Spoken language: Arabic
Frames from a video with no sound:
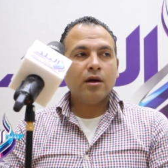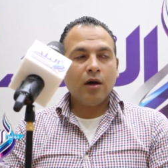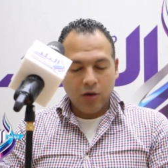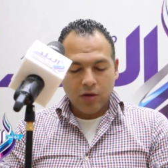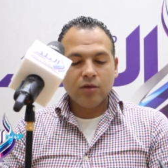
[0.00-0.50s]

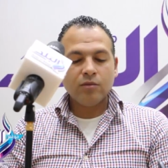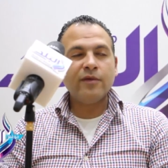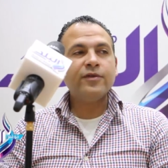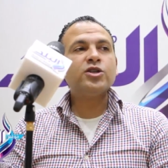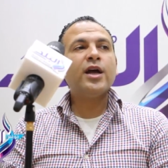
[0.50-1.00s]
اه
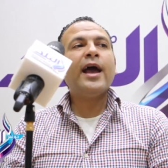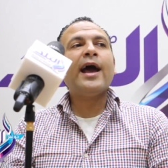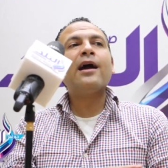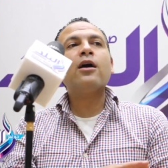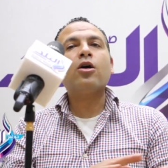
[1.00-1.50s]
مفيش اي
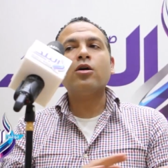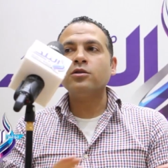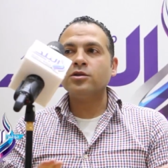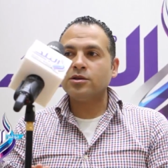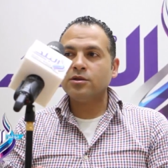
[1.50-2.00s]
حاجه
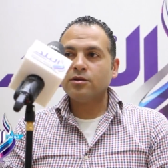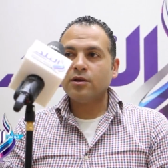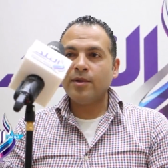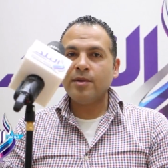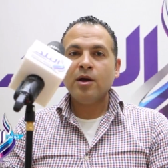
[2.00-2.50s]
خالص
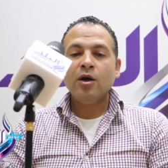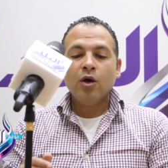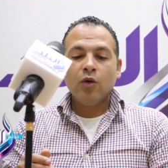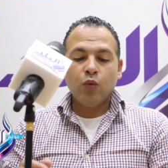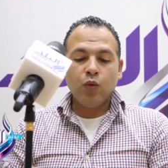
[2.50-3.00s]
تمام
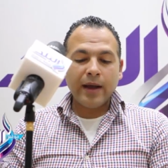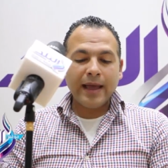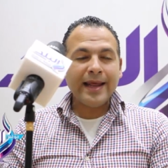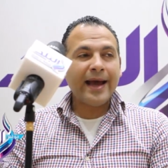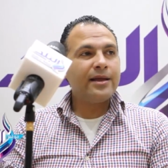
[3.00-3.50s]

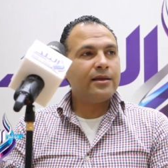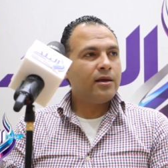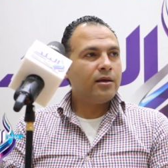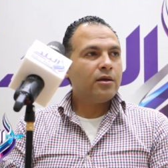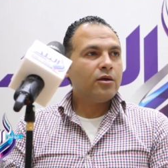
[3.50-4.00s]
وكالعاده
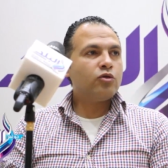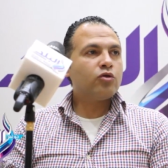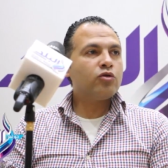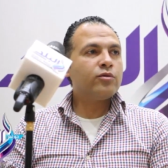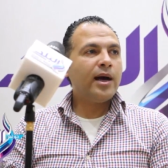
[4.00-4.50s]

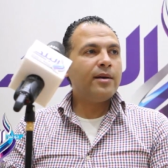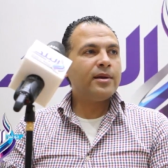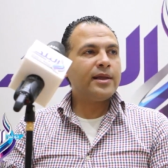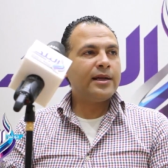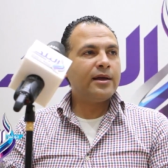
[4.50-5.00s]
الدكتور
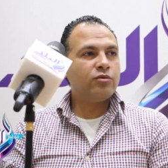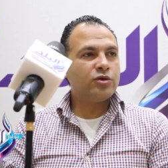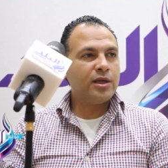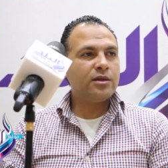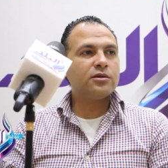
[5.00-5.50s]
محمد علي ابو
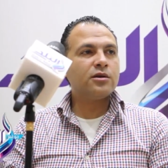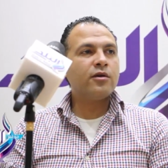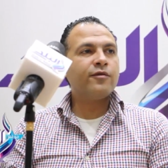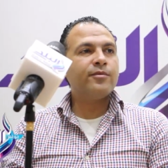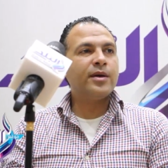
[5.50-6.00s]
زيد
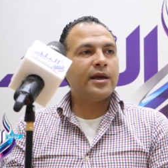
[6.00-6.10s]
صرف من